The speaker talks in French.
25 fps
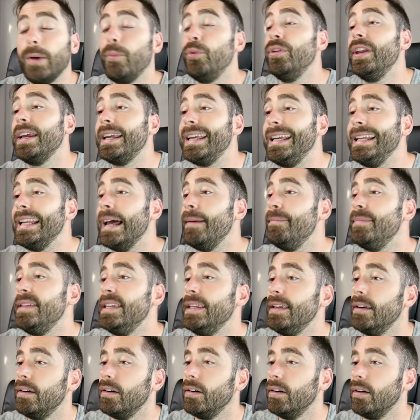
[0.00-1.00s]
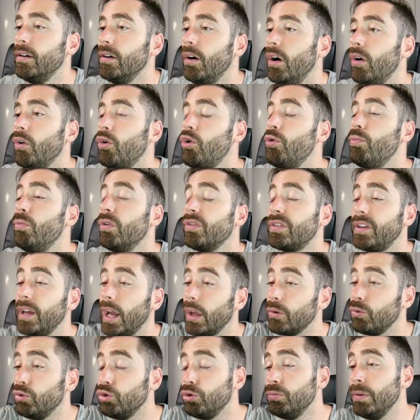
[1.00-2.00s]
l'abonné qui l'a mis euh, en
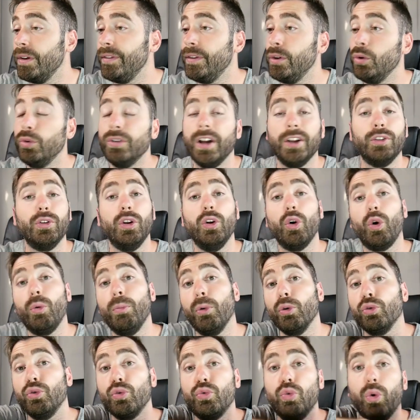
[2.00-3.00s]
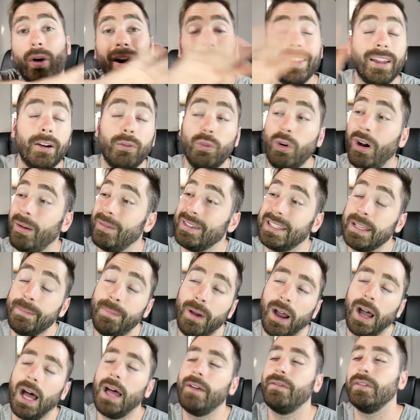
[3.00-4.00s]
commentaire d'une de mes vidéos d'ailleurs de l'euro. Bon, du coup, rien à voir, mais c'est
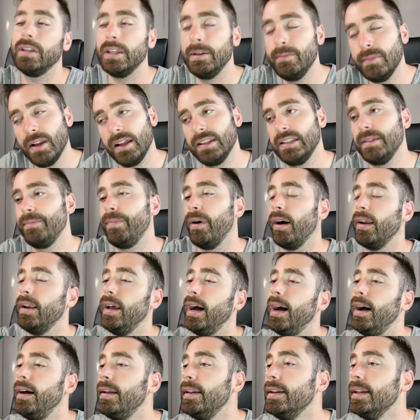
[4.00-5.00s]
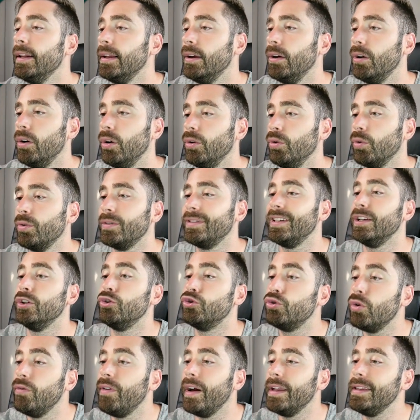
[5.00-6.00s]
pas grave. Il me l'a dit par là. Euh, donc
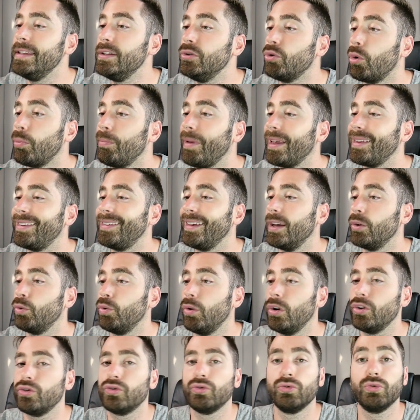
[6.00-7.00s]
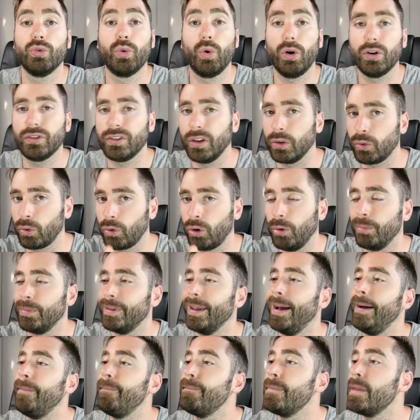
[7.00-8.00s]
c'est Giovanni. Donc merci à toi, je crois que c'est un truc comme
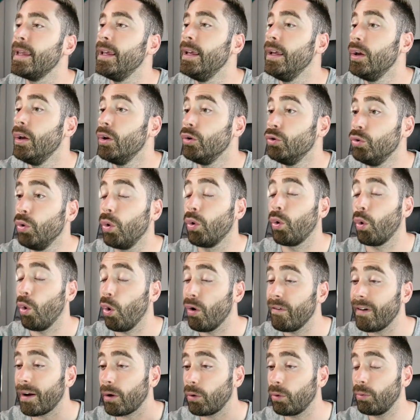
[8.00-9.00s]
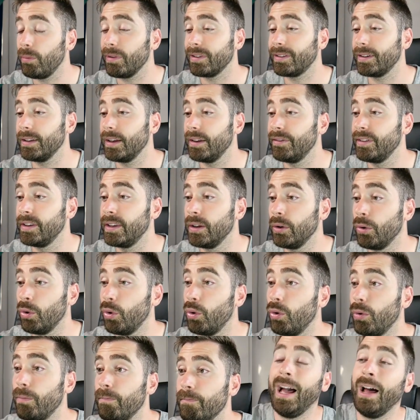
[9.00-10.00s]
ça. Donc, on va commencer la
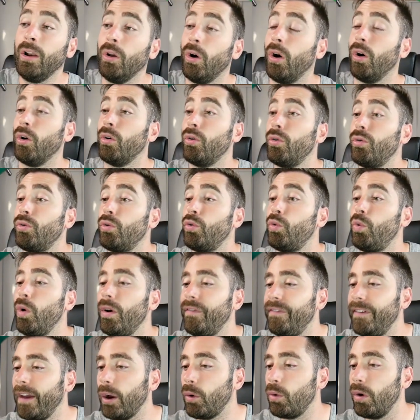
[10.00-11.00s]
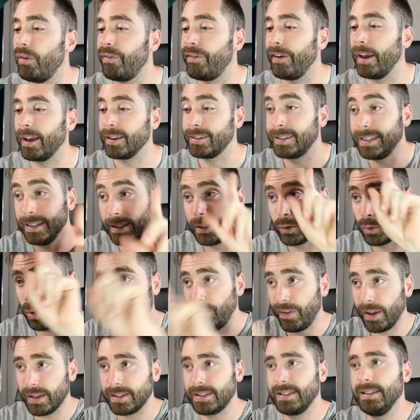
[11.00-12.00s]
vidéo. Alors, quoi faire, quoi faire Si, quoi
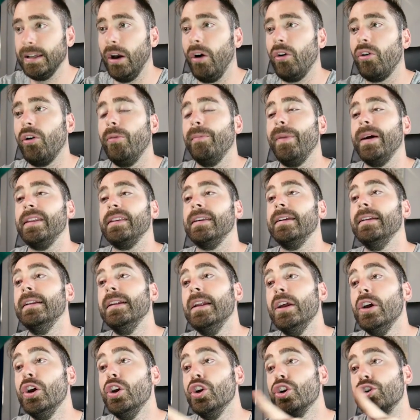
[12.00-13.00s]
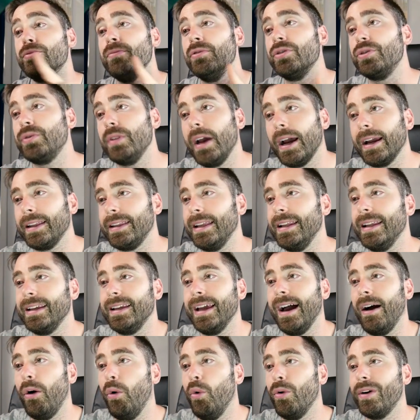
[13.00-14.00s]
faire, si, en campagne. Je me suis arrêté, les
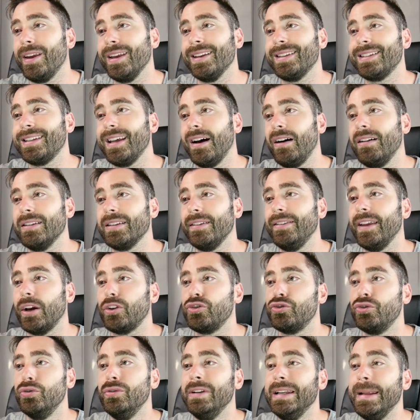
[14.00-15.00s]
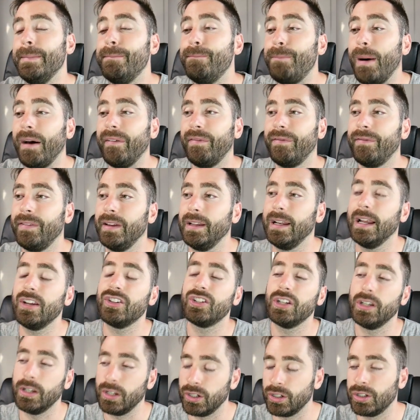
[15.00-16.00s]
gars, au 15-40, c'est-à-dire que je ne l'ai pas fait. Là,
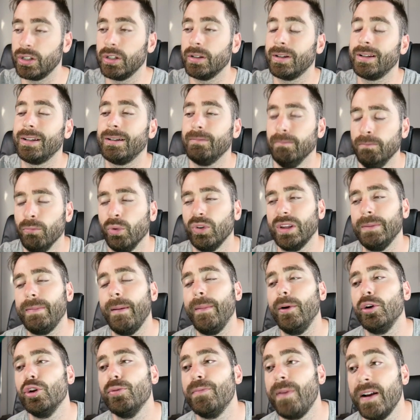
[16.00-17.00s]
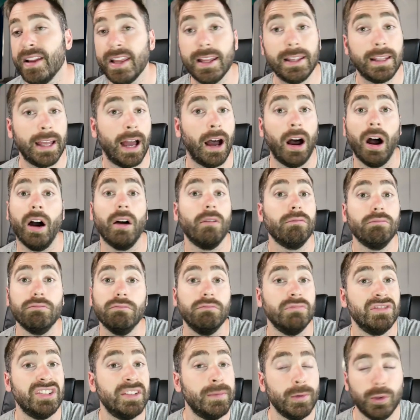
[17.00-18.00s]
j'ai monté pas mal de paliers il y a
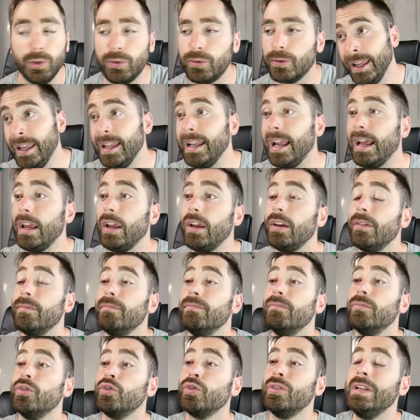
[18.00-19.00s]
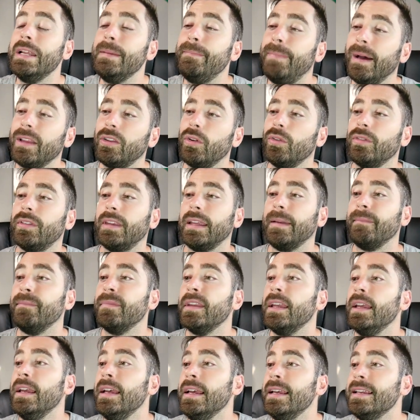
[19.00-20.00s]
10 minutes. Et là, je ne l'ai pas tenté.
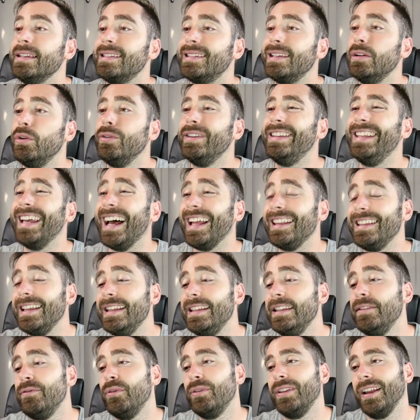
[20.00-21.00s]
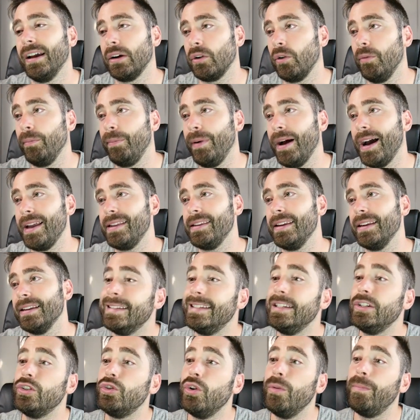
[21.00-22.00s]
C'est le dernier niveau de la campagne.
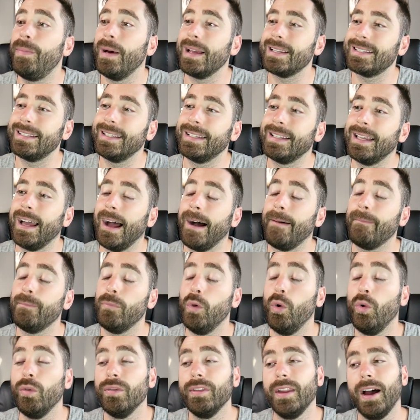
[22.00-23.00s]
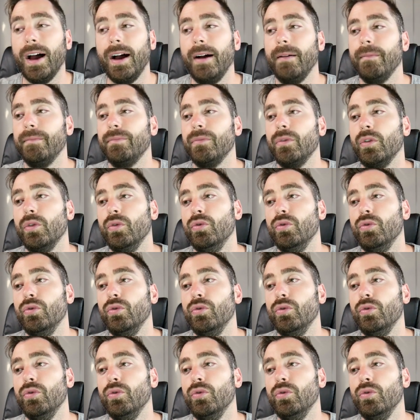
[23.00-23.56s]
Si je le passe, les gars, on a